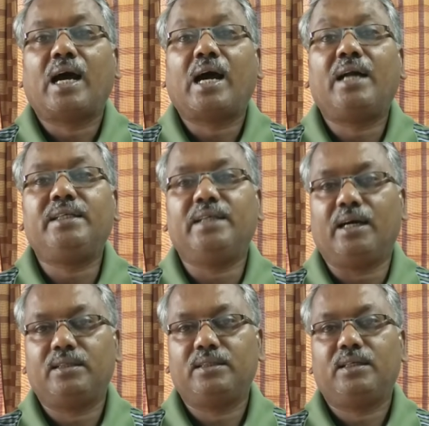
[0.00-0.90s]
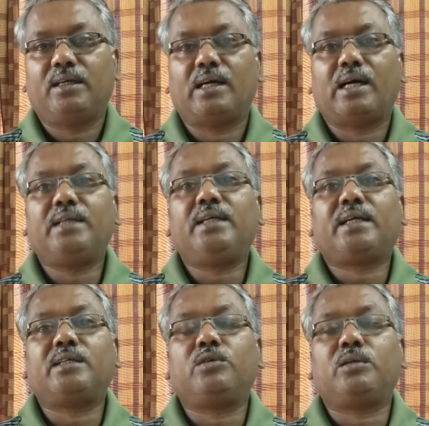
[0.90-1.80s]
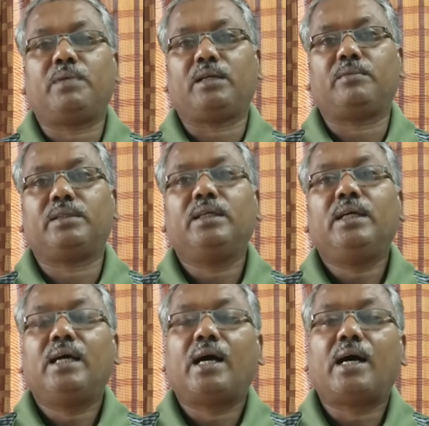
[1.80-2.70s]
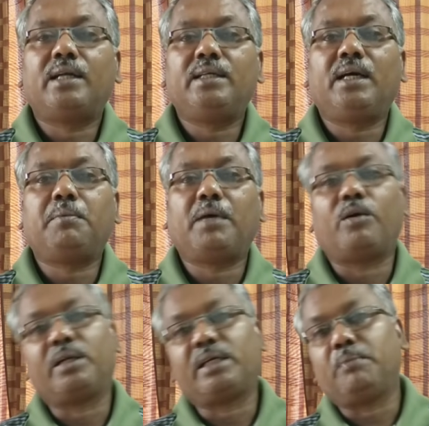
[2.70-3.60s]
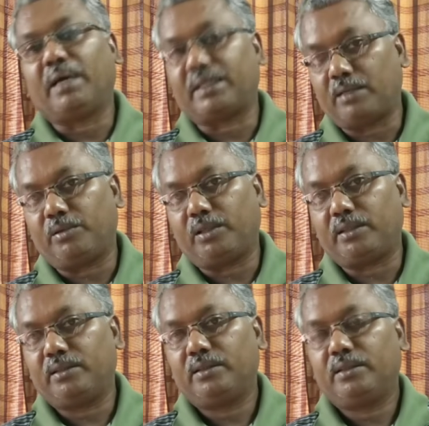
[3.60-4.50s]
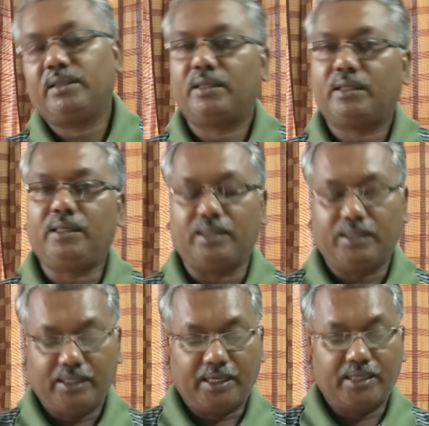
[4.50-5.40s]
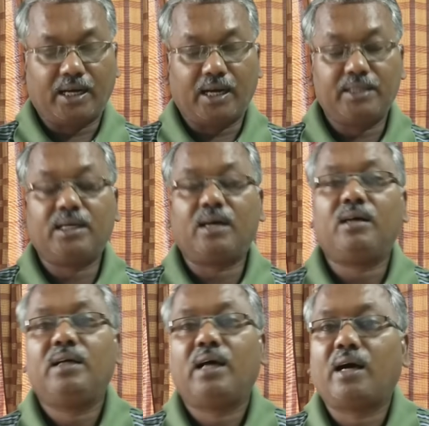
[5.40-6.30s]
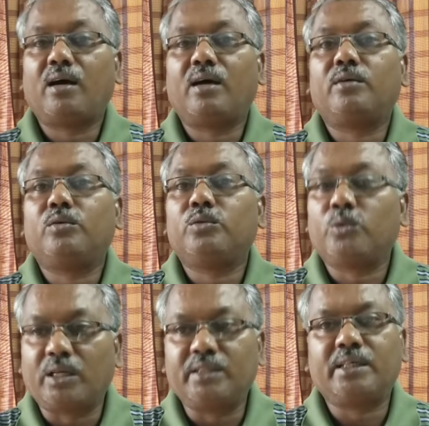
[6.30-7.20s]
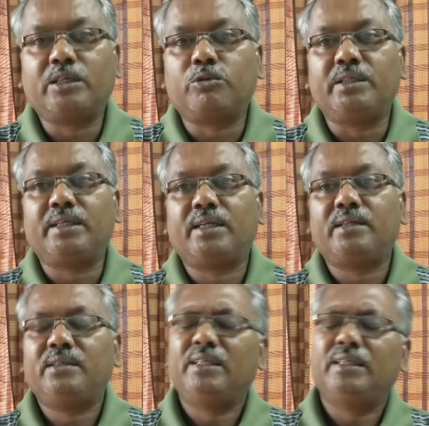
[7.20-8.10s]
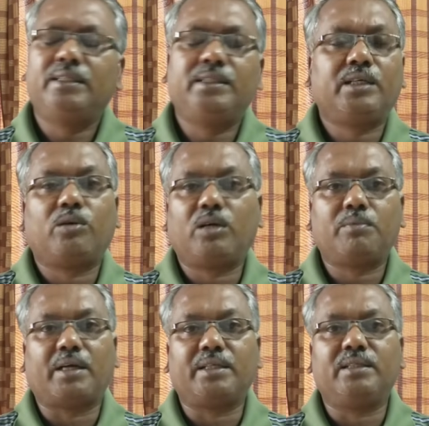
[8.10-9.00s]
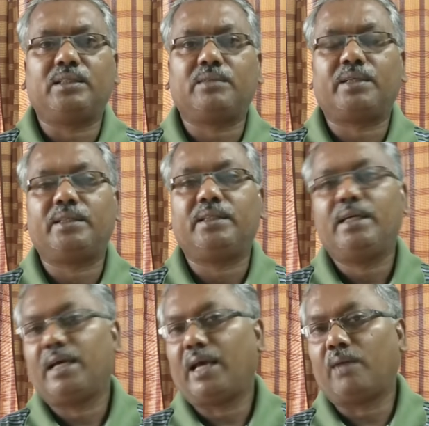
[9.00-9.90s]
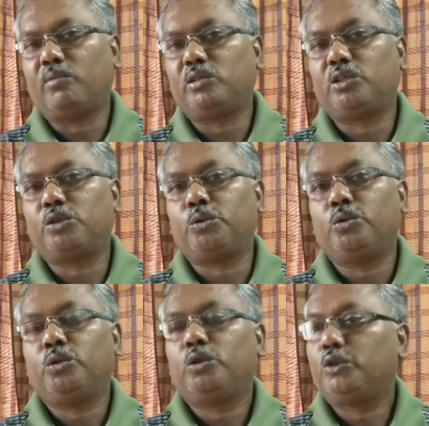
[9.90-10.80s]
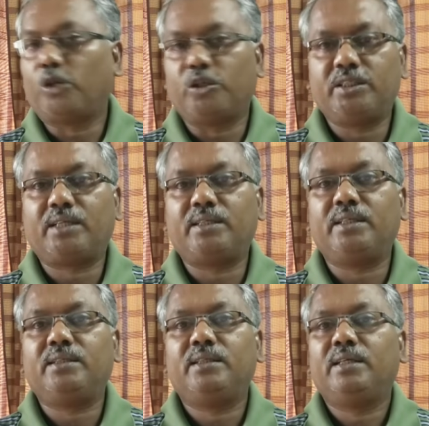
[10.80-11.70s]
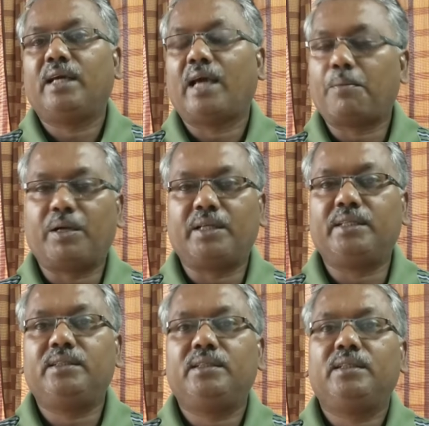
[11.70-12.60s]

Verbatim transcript: হাড়িয়া হাড়িয়া কি করে বানাবেন হাড়িয়া বা অনেকে ম্যাথা বলেন হ্যাঁ এই হাড়িয়া দোকান থেকেও কিনে নেন নিজে ঘরে বানিয়ে নিতে পারেন এমন কিছু ঝঞ্ঝাট নেই হ্যাপা নেই